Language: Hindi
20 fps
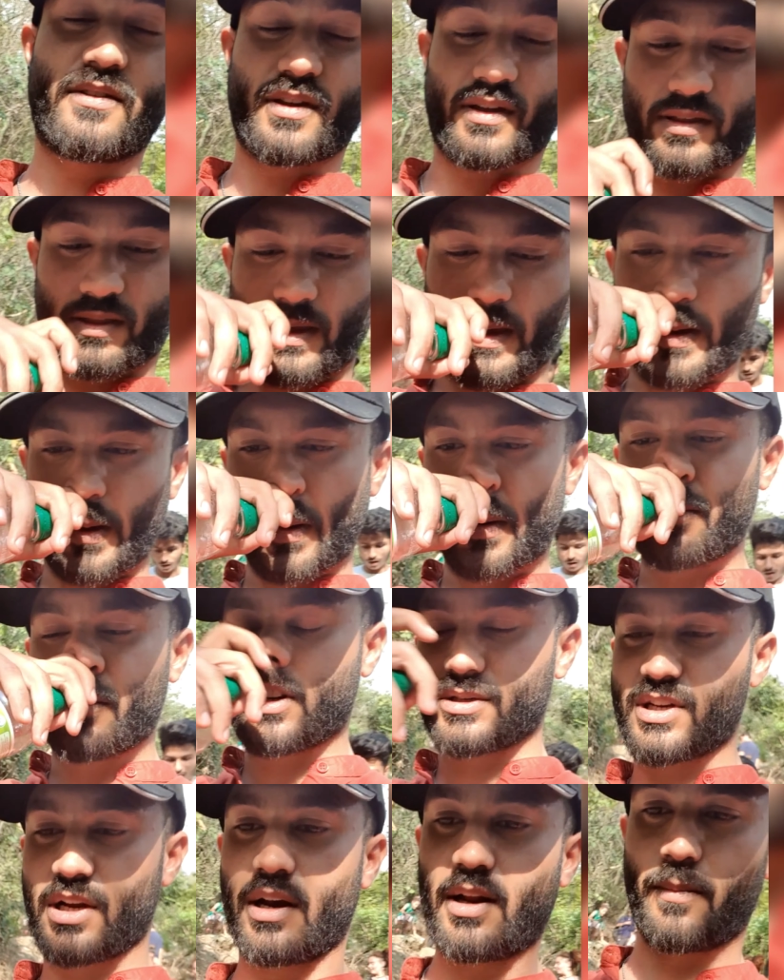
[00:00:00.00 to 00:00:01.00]
सकता है और
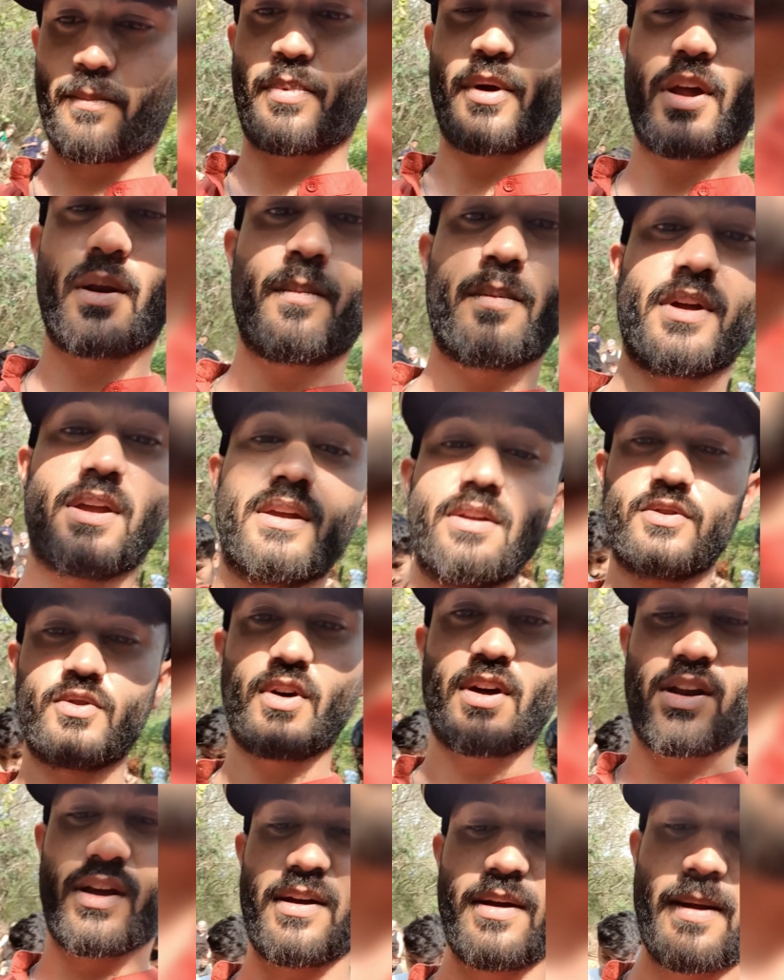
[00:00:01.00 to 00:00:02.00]
माशाल्लाह फिर भी जो
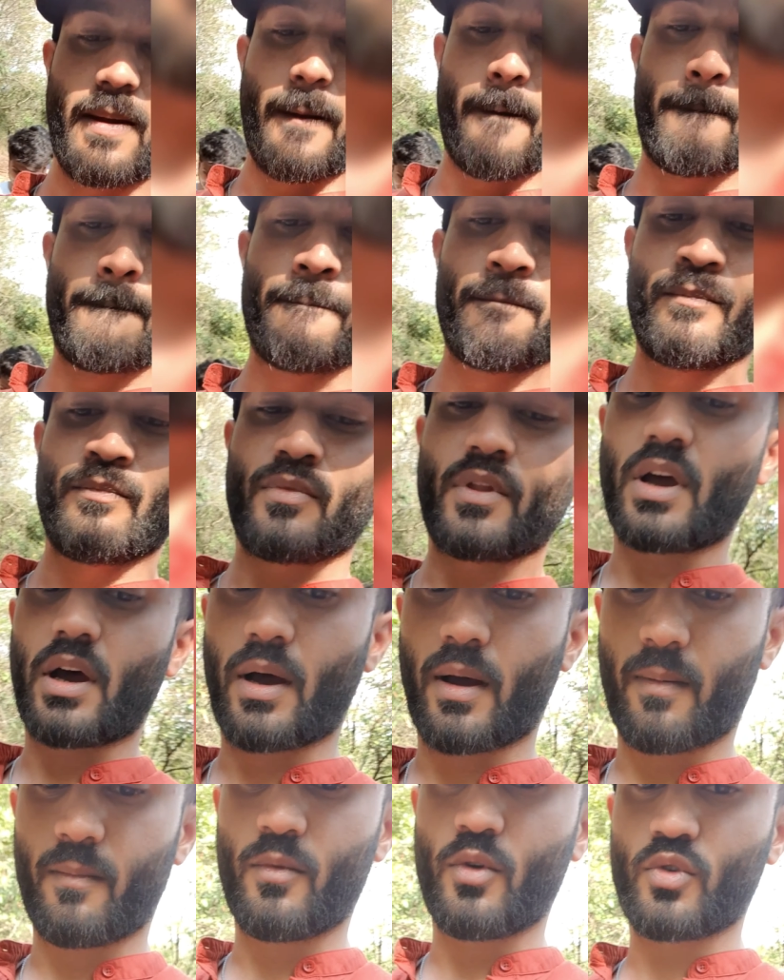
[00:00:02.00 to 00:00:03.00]
है ना
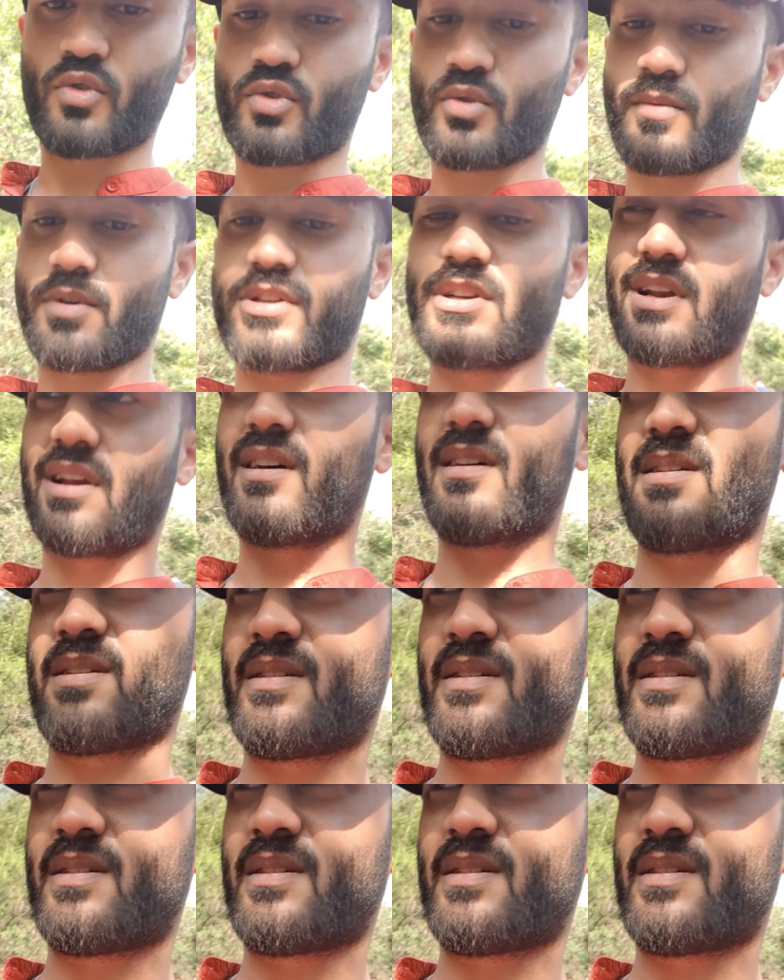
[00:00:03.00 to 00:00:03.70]
हम लोग तो माशाल्लाह